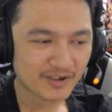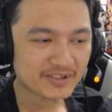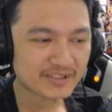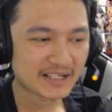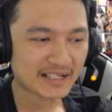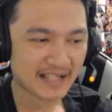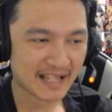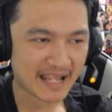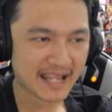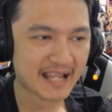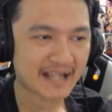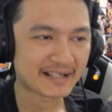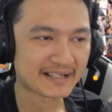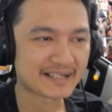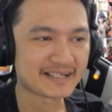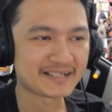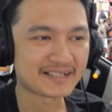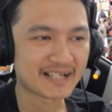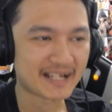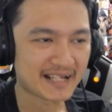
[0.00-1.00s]
จะแรง
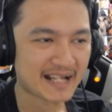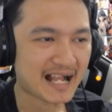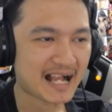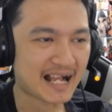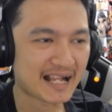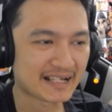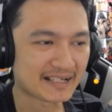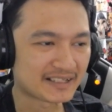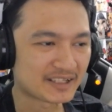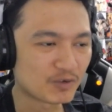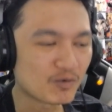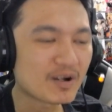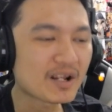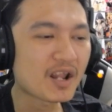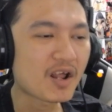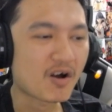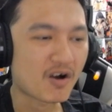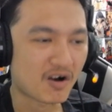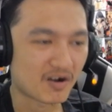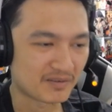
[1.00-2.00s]
ดีใช้ได้ ถือว่า
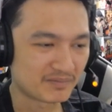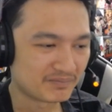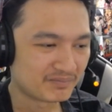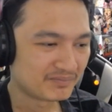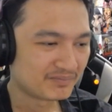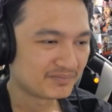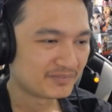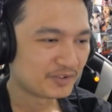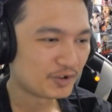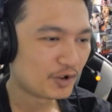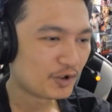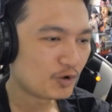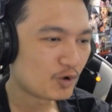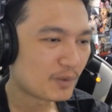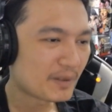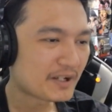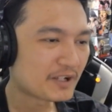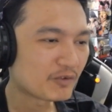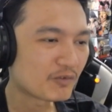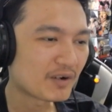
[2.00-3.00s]
หล่อ โดยรว
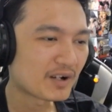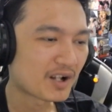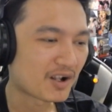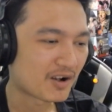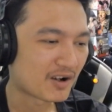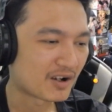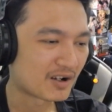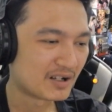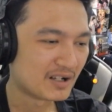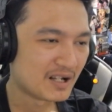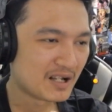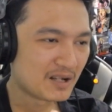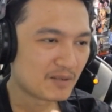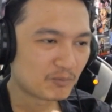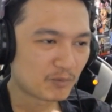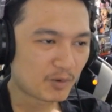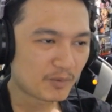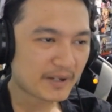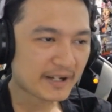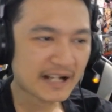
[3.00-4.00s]
มแล้วถือว่าหล่อ
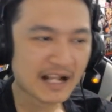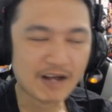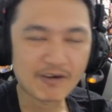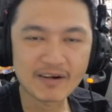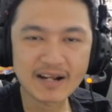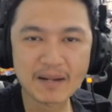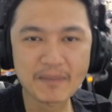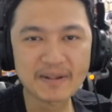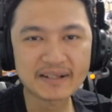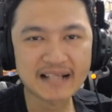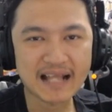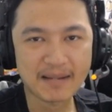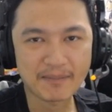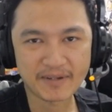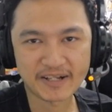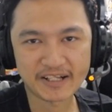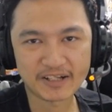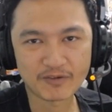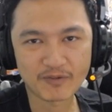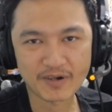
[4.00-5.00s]
ผมได้ข่าวว่าถ้าไม่ตาย
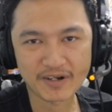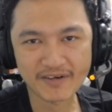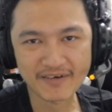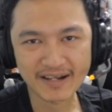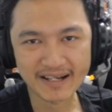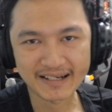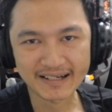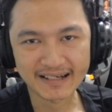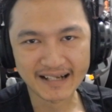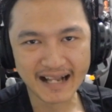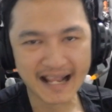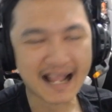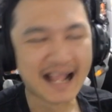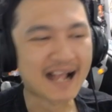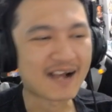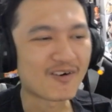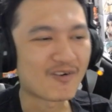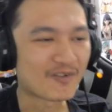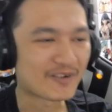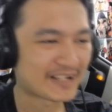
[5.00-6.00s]
มันสวยด้วย อ่า
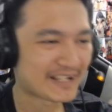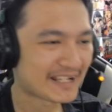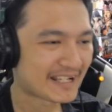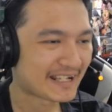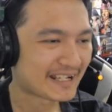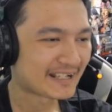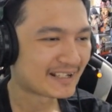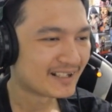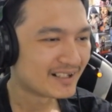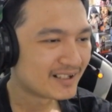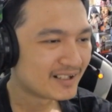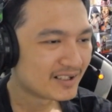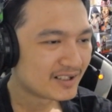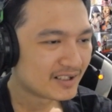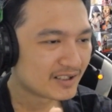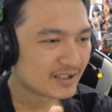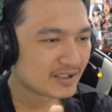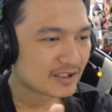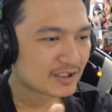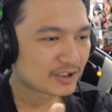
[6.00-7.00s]
โอเค
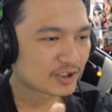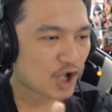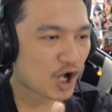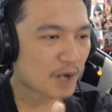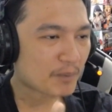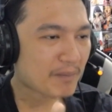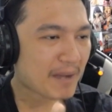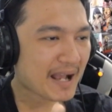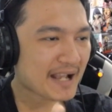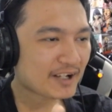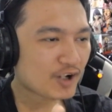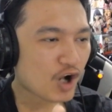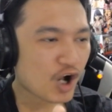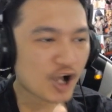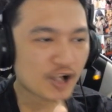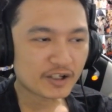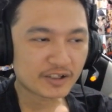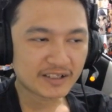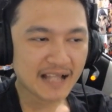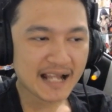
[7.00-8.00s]
ต่อไปก็
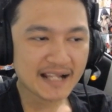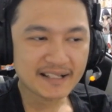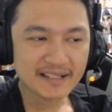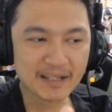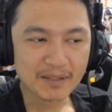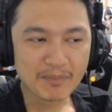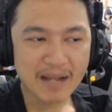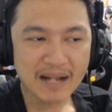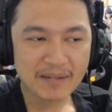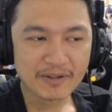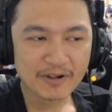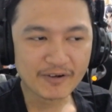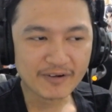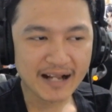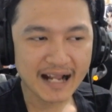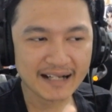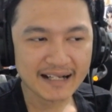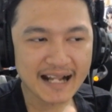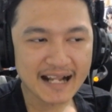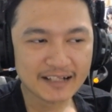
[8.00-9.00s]
ท่านสามารถมีโอ
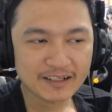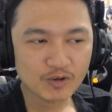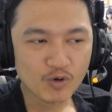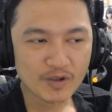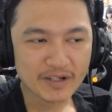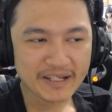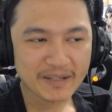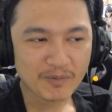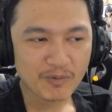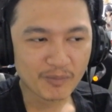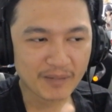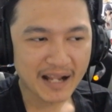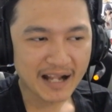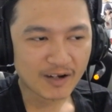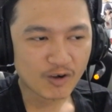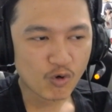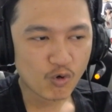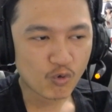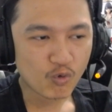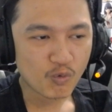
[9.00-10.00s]
กาสได้ตัวนี้ผมนะ
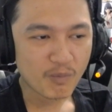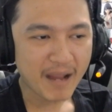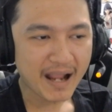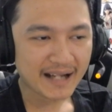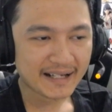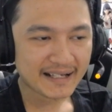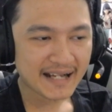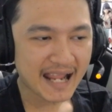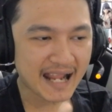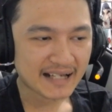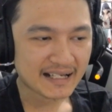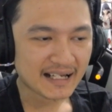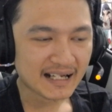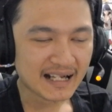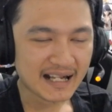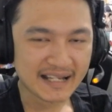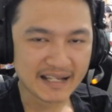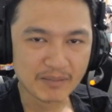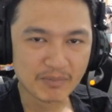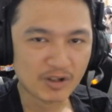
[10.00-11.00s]
โกคูแบ็กแดงถ้า
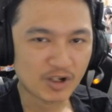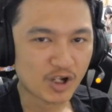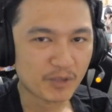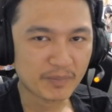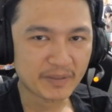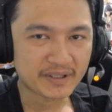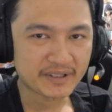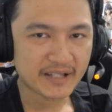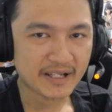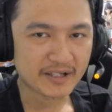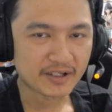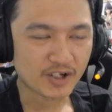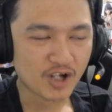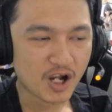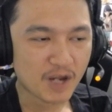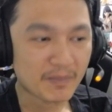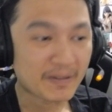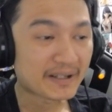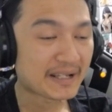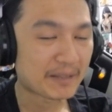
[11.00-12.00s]
ใครยังไม่ร้อยเปอร์เซ็นต์
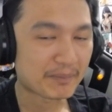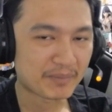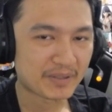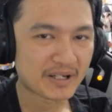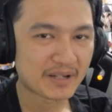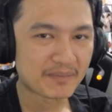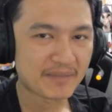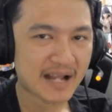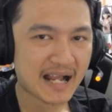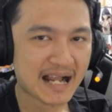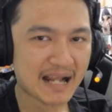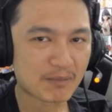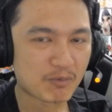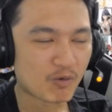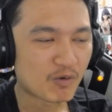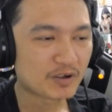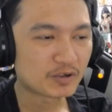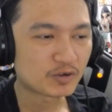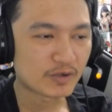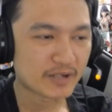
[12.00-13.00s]
ก็มาเก็บเพิ่มได้ เพ
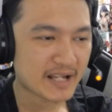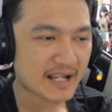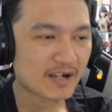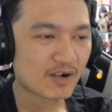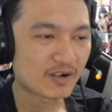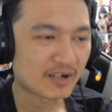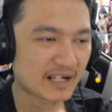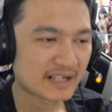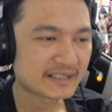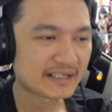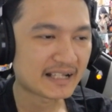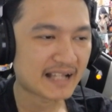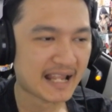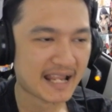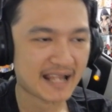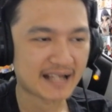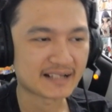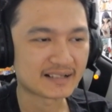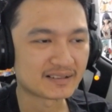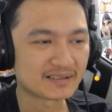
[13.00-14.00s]
ราะว่าตัวนี้ค่อนข้างจะแร
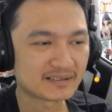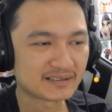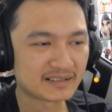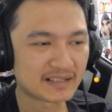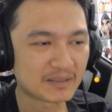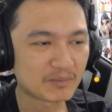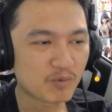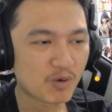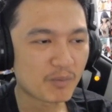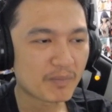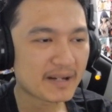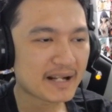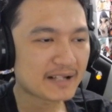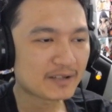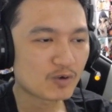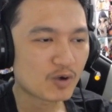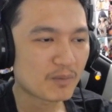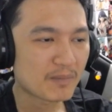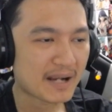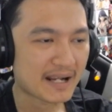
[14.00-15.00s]
งถึงผมไม่ได้
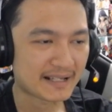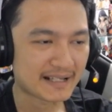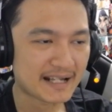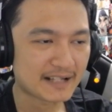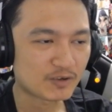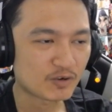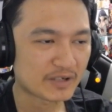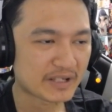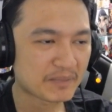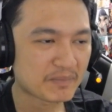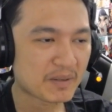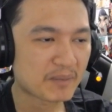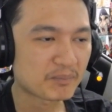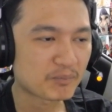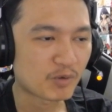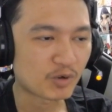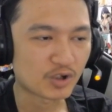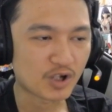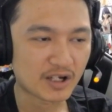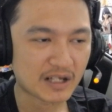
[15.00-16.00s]
ตัวใหม่ ได้ตัวนี้มา
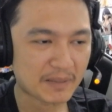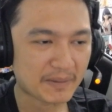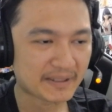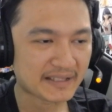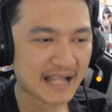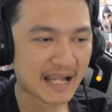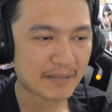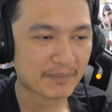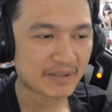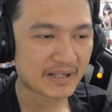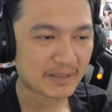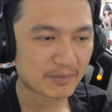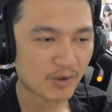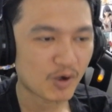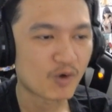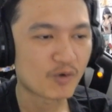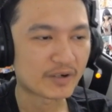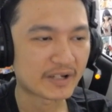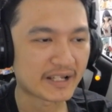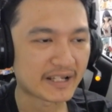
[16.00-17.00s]
ปลดล็อกถ้าไม่ตายเพิ่ม
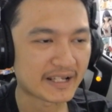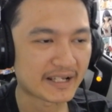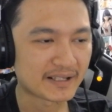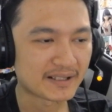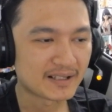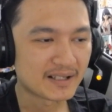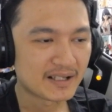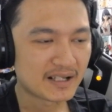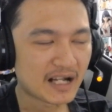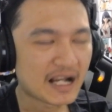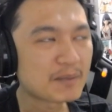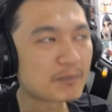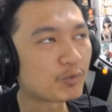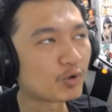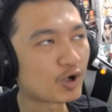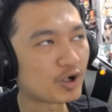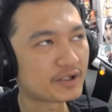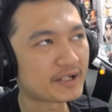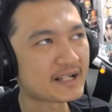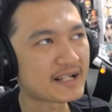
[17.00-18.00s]
ก็โอเค ไอ้ปล
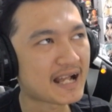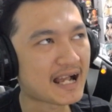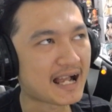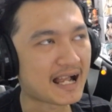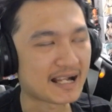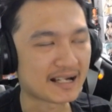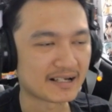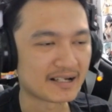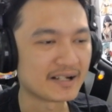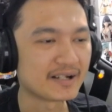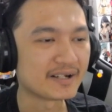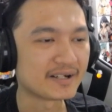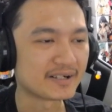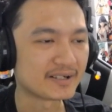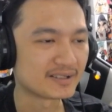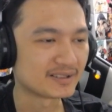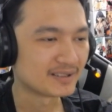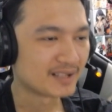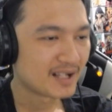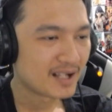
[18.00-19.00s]
ดล็อกเส้นทาง เออ
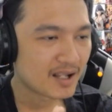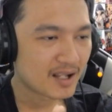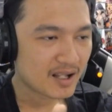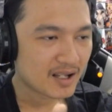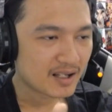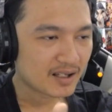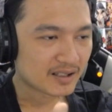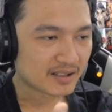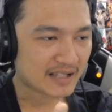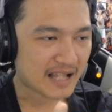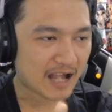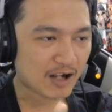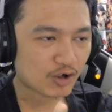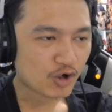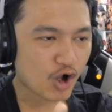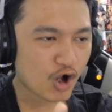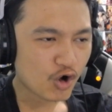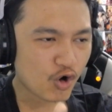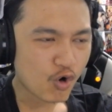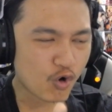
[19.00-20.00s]
แล้ว
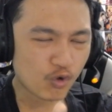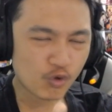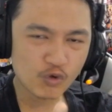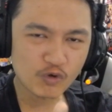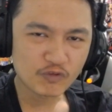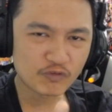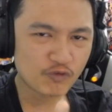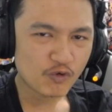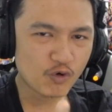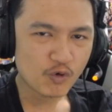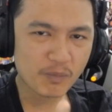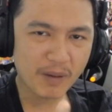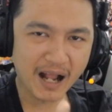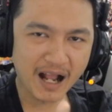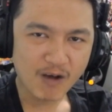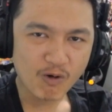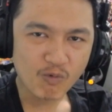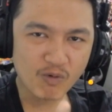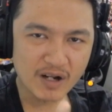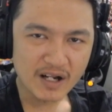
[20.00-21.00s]
ก็โงกุนฟู
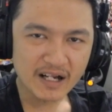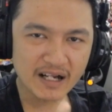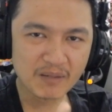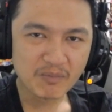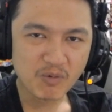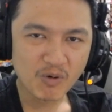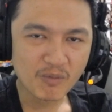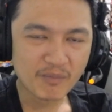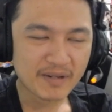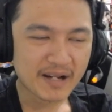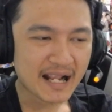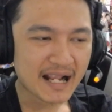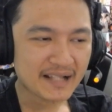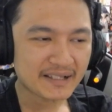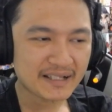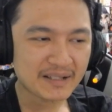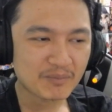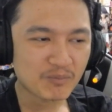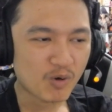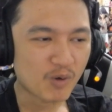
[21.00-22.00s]
พาวเวอร์ผมนะ
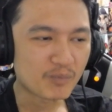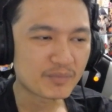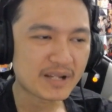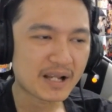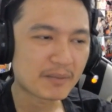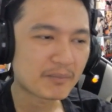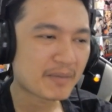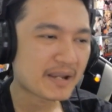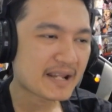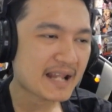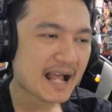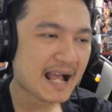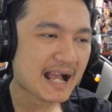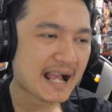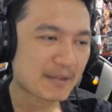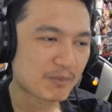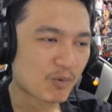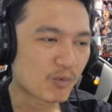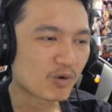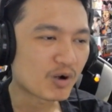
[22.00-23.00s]
ซึ่งผมยังไม่ได้
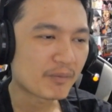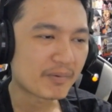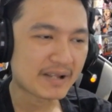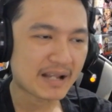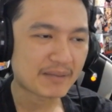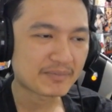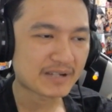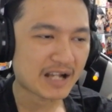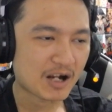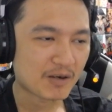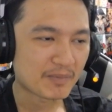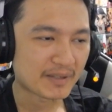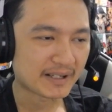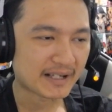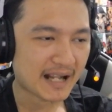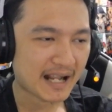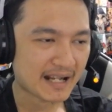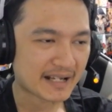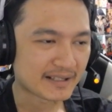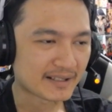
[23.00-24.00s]
ผมก็พยายามจะเอาเหมือนกัน